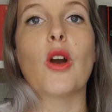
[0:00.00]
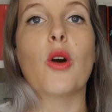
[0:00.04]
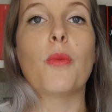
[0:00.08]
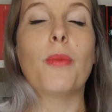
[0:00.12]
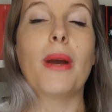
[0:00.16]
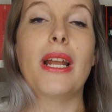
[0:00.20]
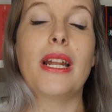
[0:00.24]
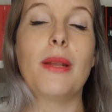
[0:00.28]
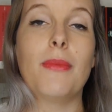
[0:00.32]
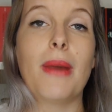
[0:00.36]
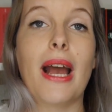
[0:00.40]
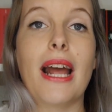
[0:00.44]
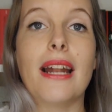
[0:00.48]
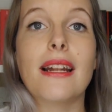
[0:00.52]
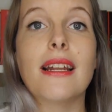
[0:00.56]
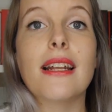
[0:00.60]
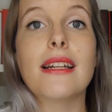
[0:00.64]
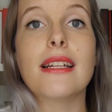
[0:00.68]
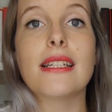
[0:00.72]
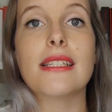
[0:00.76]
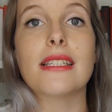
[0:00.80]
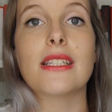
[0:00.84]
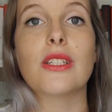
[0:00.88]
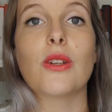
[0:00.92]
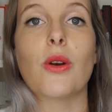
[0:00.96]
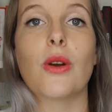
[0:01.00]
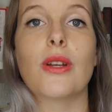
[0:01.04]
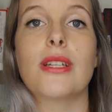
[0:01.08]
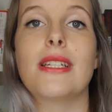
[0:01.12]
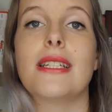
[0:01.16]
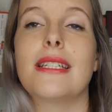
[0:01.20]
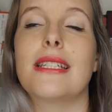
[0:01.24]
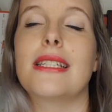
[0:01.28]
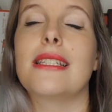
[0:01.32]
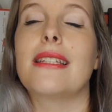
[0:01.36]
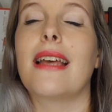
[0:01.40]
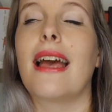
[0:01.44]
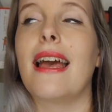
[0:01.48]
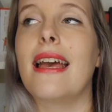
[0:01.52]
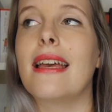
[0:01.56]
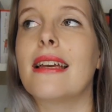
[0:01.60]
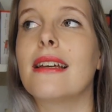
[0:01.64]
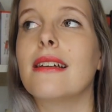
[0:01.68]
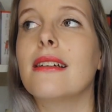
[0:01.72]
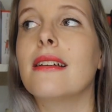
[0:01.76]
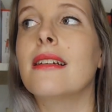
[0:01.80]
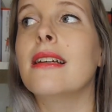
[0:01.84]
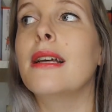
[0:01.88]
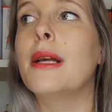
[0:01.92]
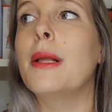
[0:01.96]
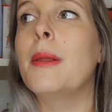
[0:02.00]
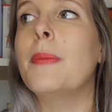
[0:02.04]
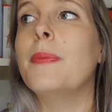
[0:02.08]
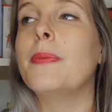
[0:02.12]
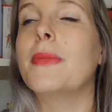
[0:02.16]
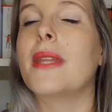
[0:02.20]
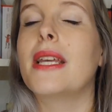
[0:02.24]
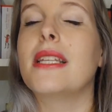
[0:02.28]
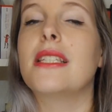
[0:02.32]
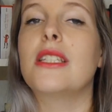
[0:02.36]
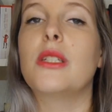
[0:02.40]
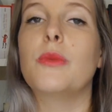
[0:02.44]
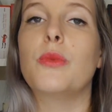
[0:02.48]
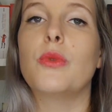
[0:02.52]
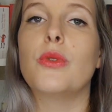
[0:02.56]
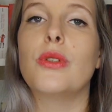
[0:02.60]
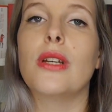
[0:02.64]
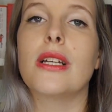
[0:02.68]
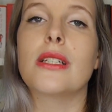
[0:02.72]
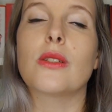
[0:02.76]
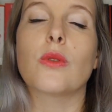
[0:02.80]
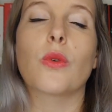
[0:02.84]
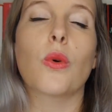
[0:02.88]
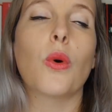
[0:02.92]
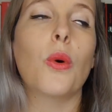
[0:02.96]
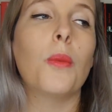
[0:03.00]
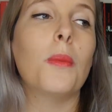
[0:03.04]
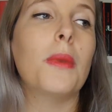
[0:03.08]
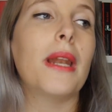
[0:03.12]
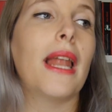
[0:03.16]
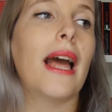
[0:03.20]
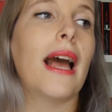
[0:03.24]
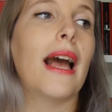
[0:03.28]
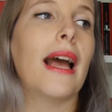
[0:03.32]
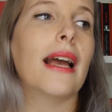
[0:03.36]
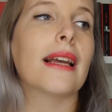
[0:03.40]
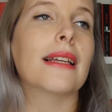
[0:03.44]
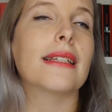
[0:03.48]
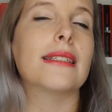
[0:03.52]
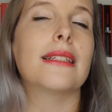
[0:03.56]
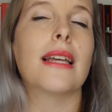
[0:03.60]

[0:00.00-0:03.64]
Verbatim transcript: wie auch bei dem anderen, das ich euch jetzt zeige, dass die Bücher so rumlagen.